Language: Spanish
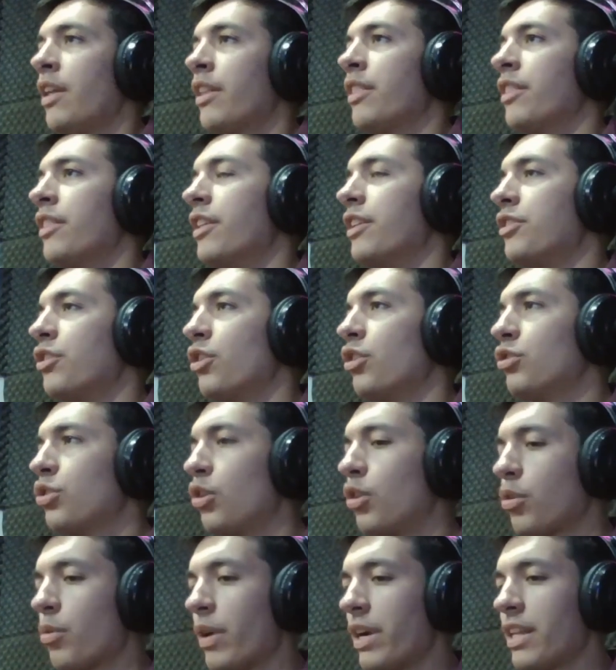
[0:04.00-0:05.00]

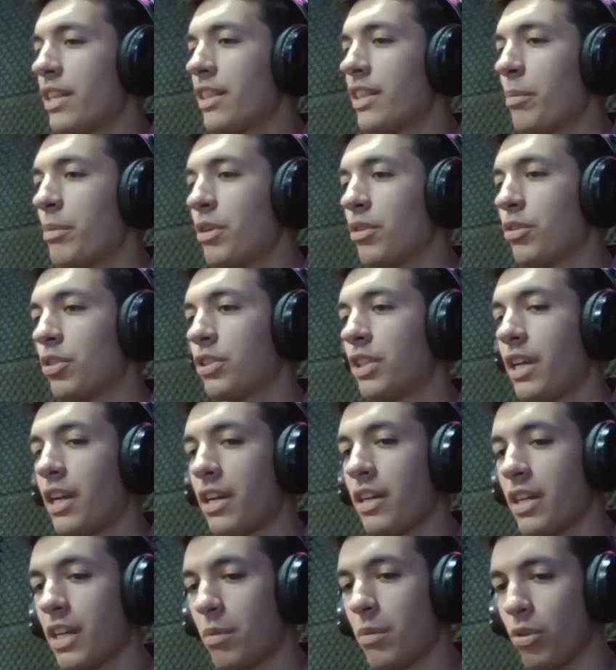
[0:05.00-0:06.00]
18, 40 minutos
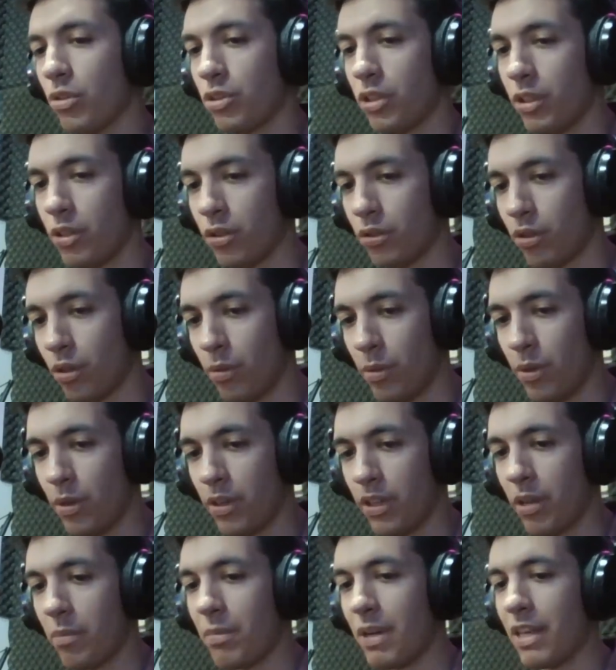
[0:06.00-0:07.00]
arrancamos en otro
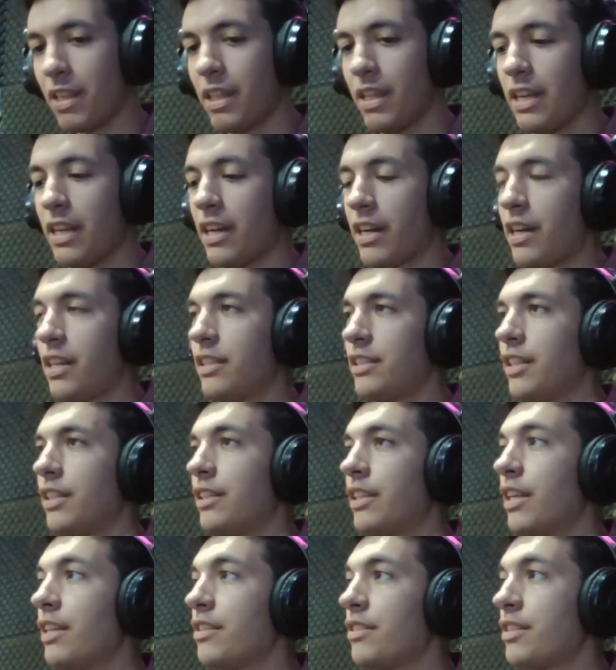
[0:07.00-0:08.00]
bloque más de la
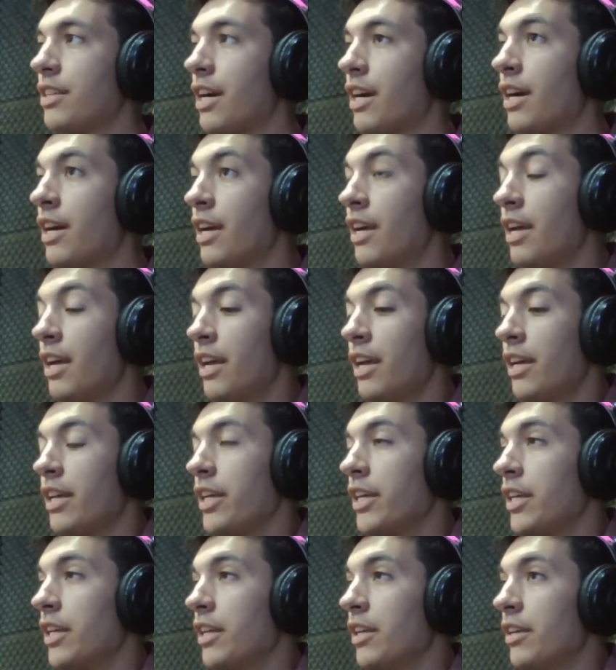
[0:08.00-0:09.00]
resistencia.
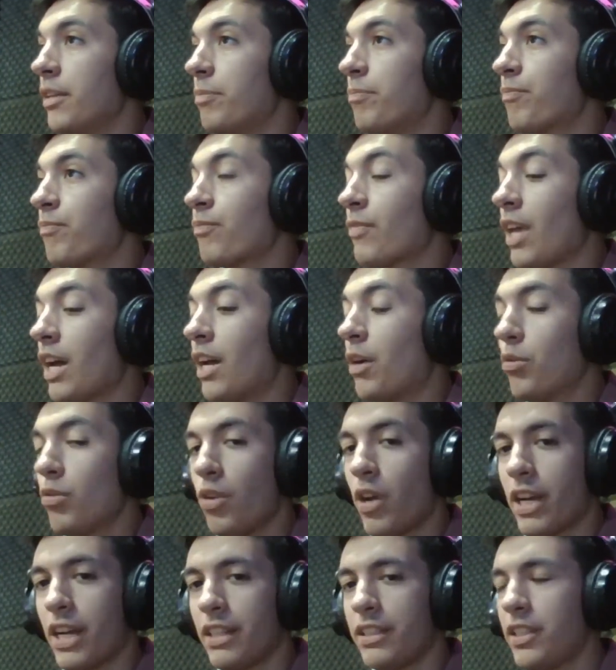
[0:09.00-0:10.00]
¿Y alguno
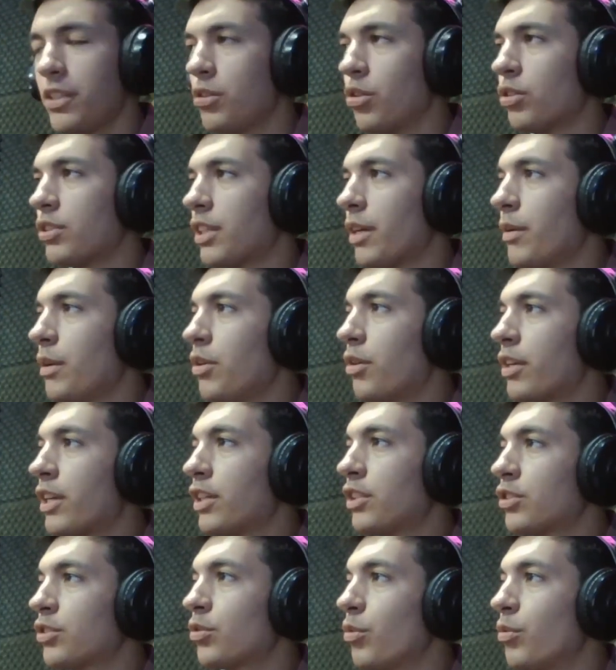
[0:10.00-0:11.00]
de acá, chicos, sabe lo que
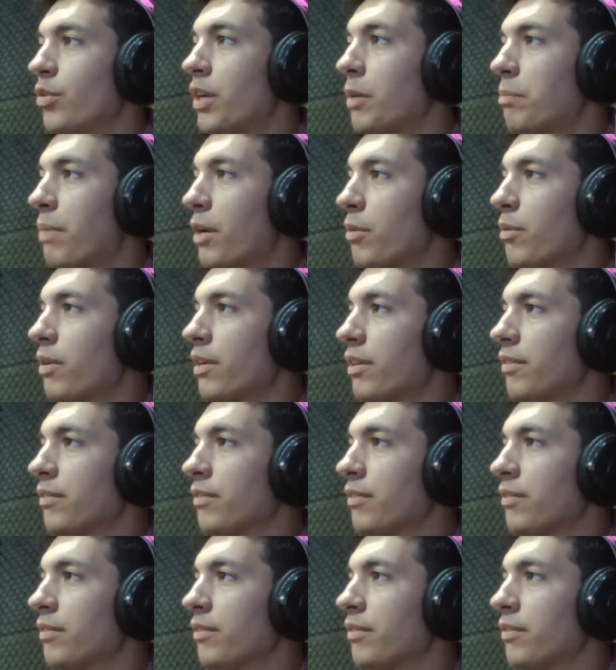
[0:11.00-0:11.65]
es un spyware?